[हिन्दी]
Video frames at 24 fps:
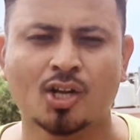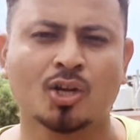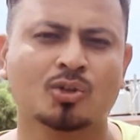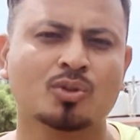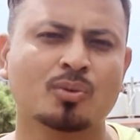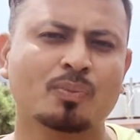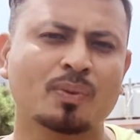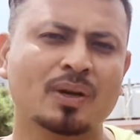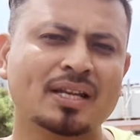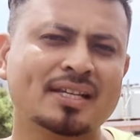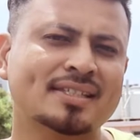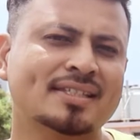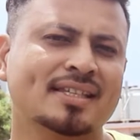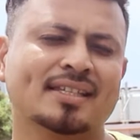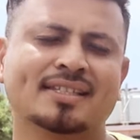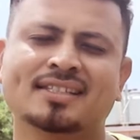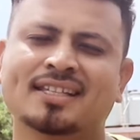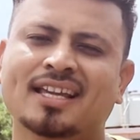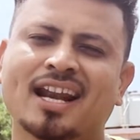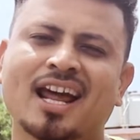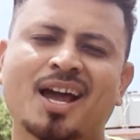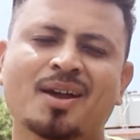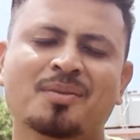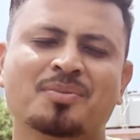तो प्लीज
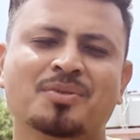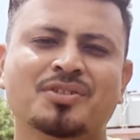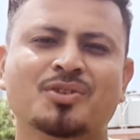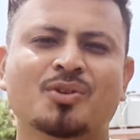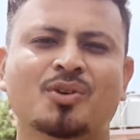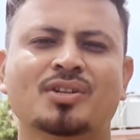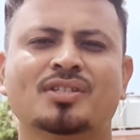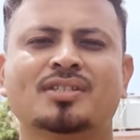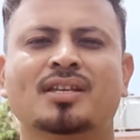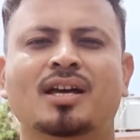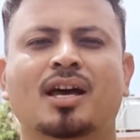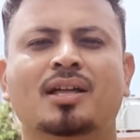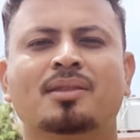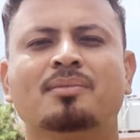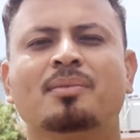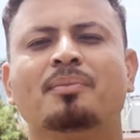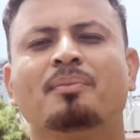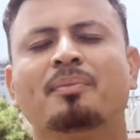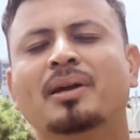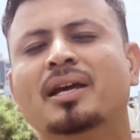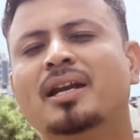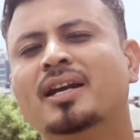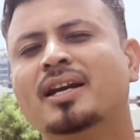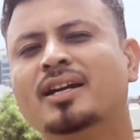सब्सक्राइब कीजिए और साथ में
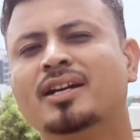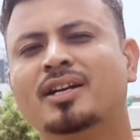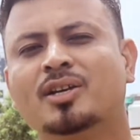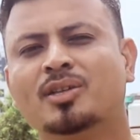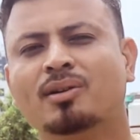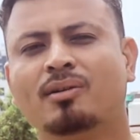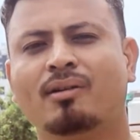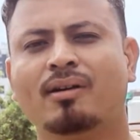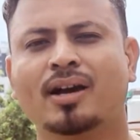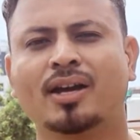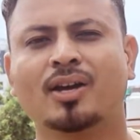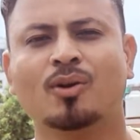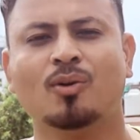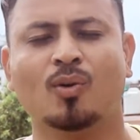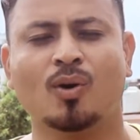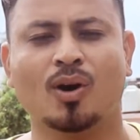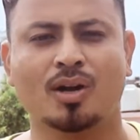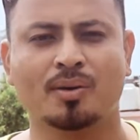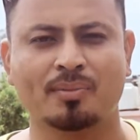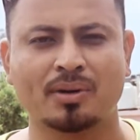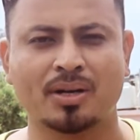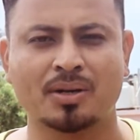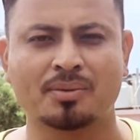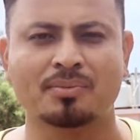बेल घंटे के दबा के
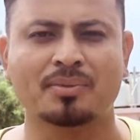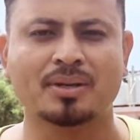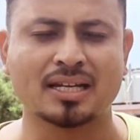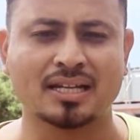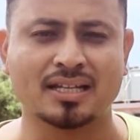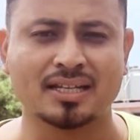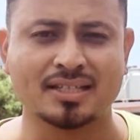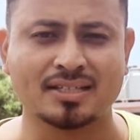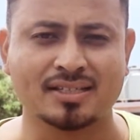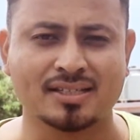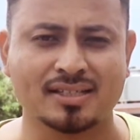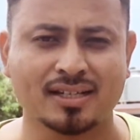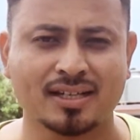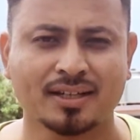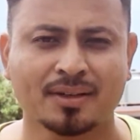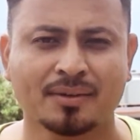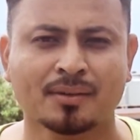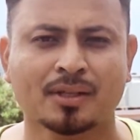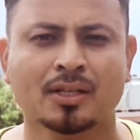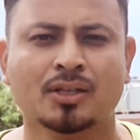ऑल बटन में क्लिक कीजिए